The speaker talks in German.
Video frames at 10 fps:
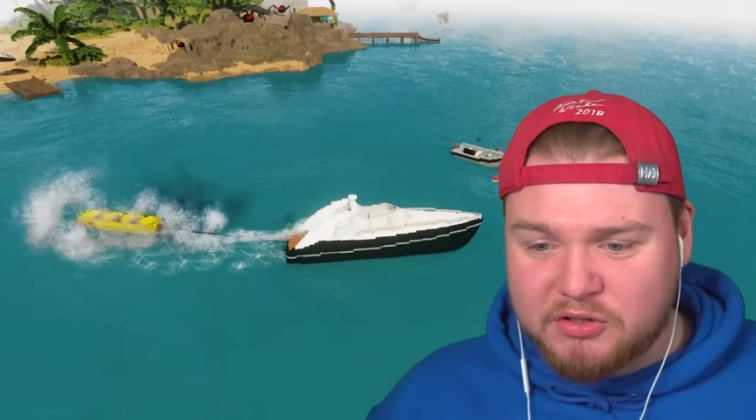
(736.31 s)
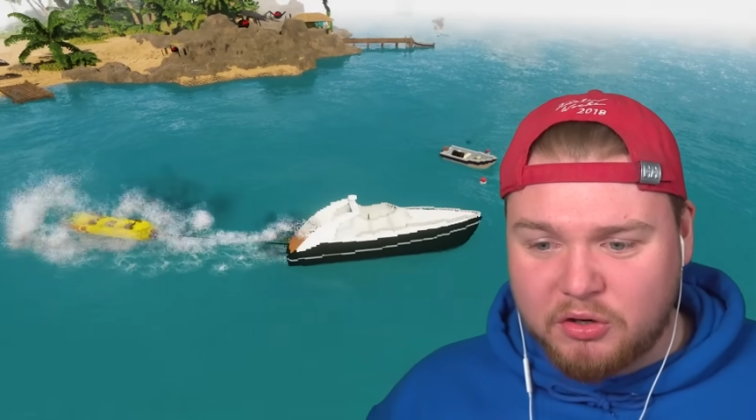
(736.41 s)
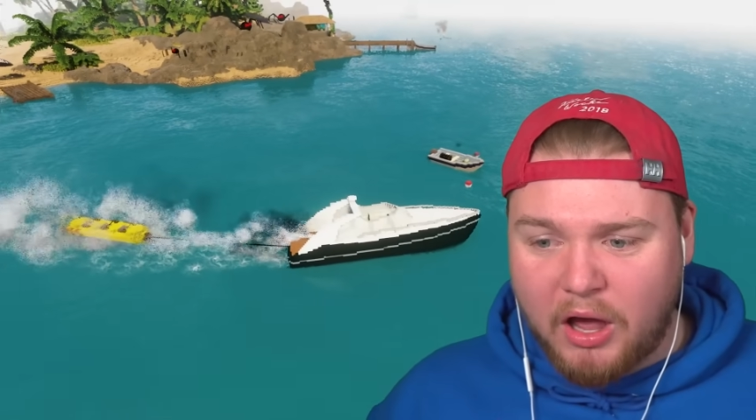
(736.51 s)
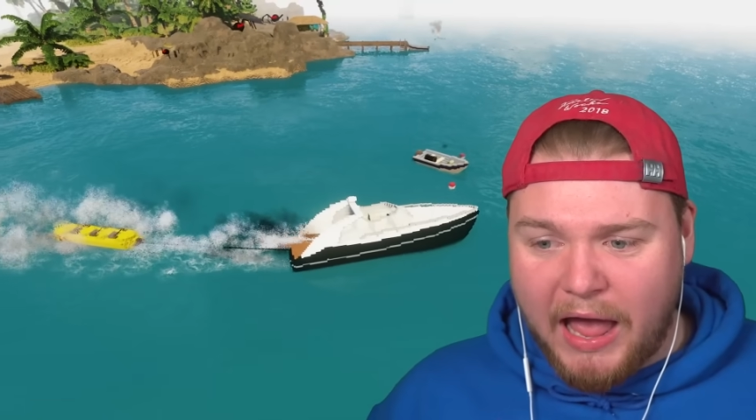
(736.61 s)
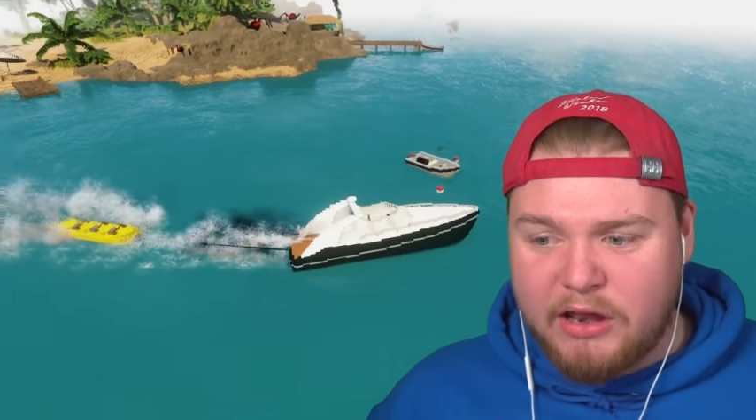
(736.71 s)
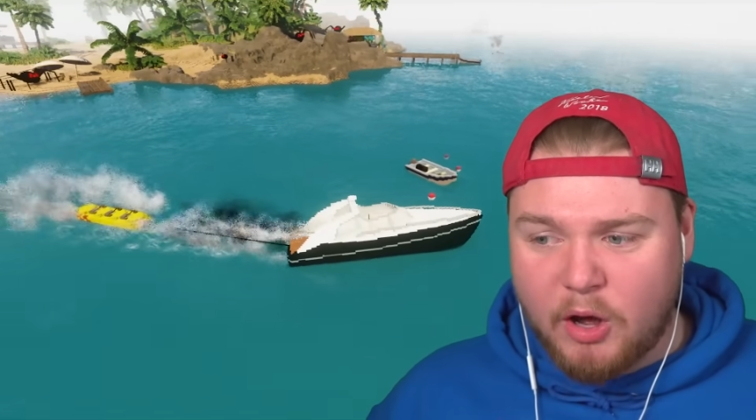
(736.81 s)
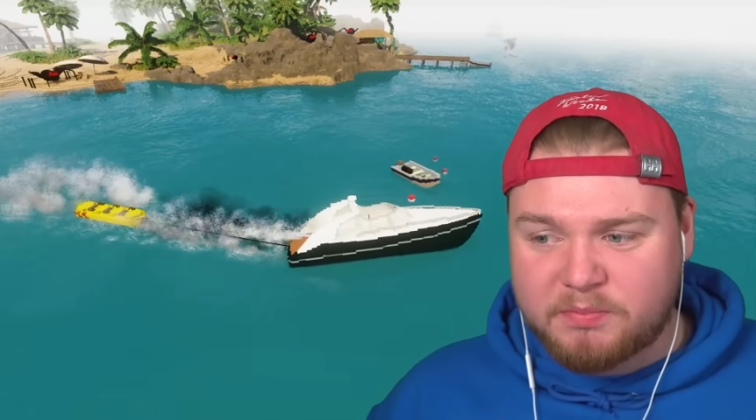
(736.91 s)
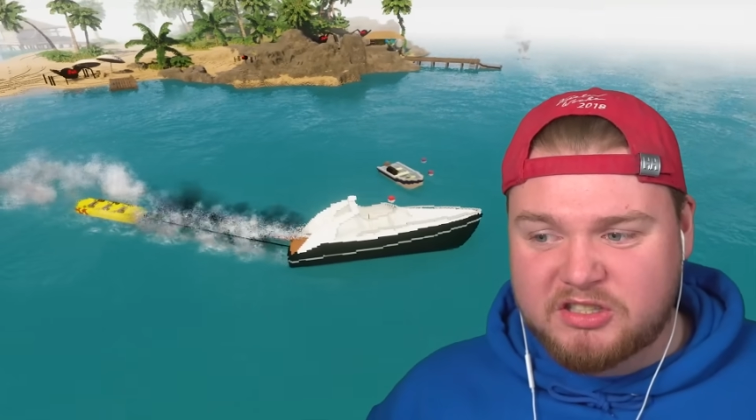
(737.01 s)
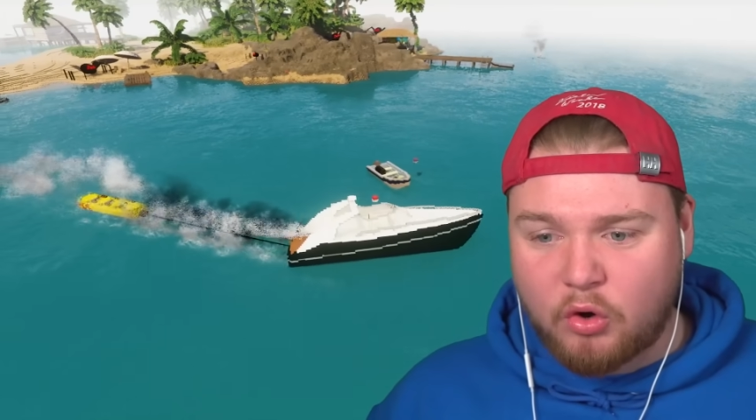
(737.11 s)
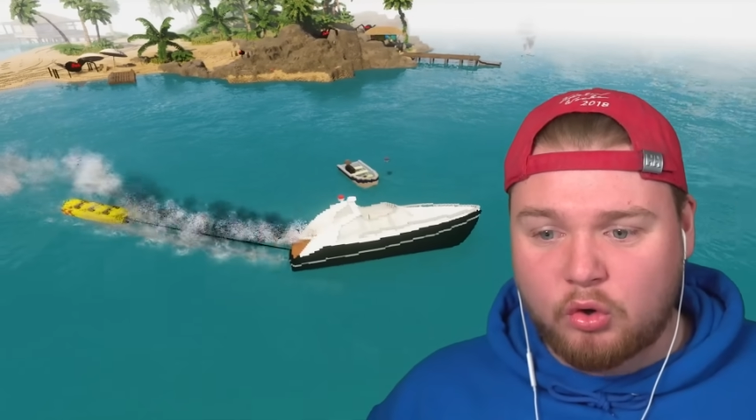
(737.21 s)
uns nur noch eine
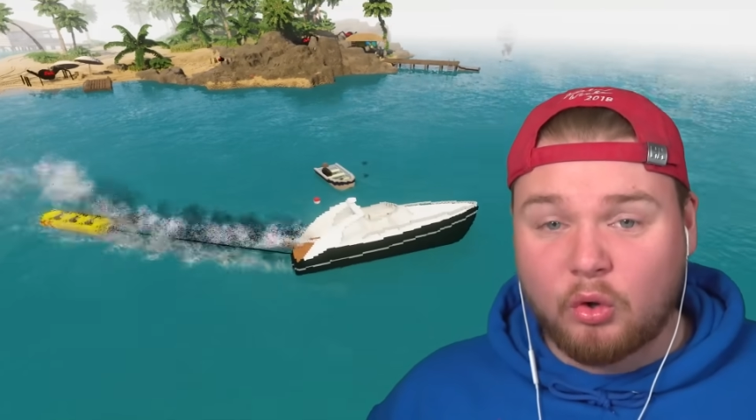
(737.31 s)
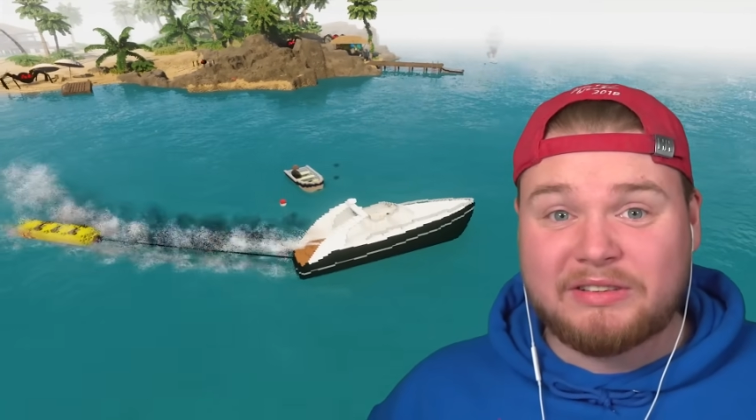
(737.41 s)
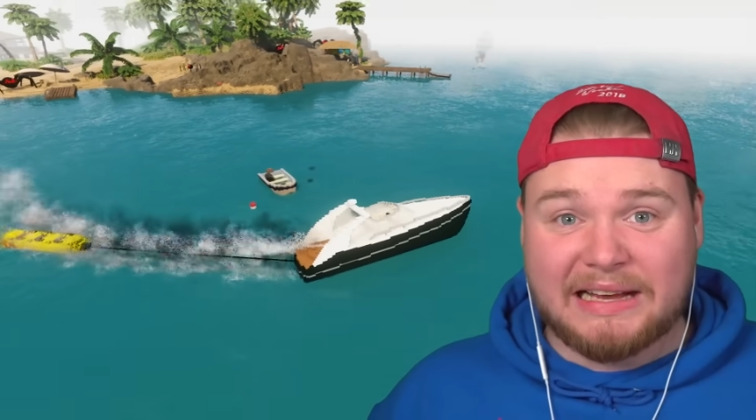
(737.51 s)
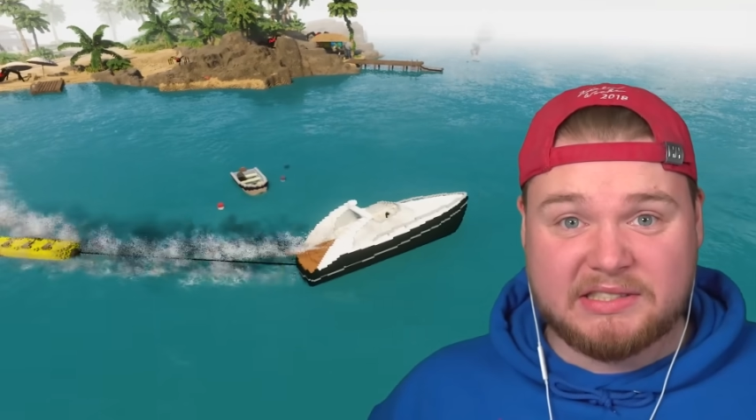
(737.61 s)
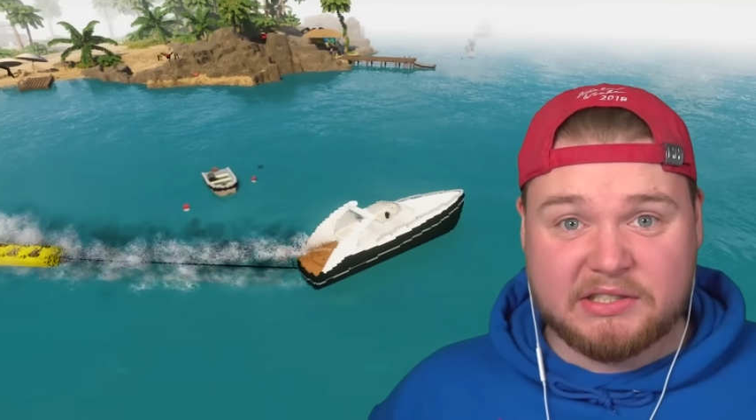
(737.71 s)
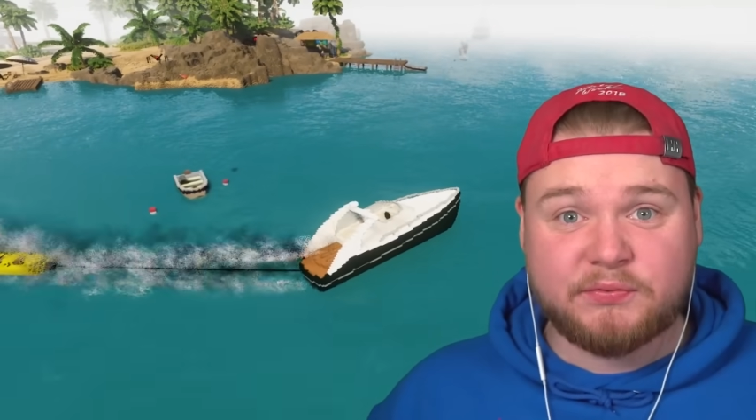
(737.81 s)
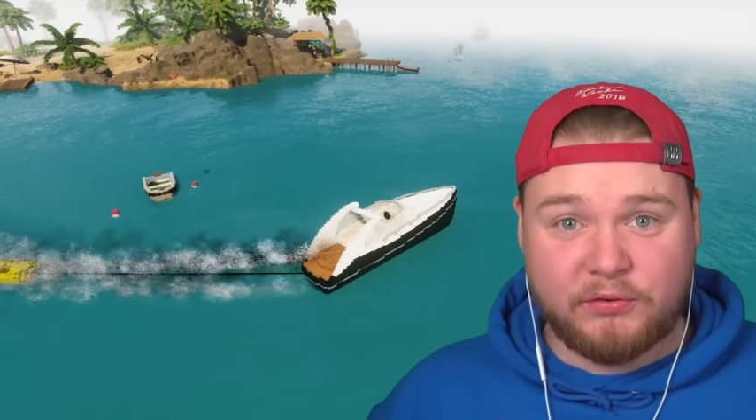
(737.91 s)
Option und das ist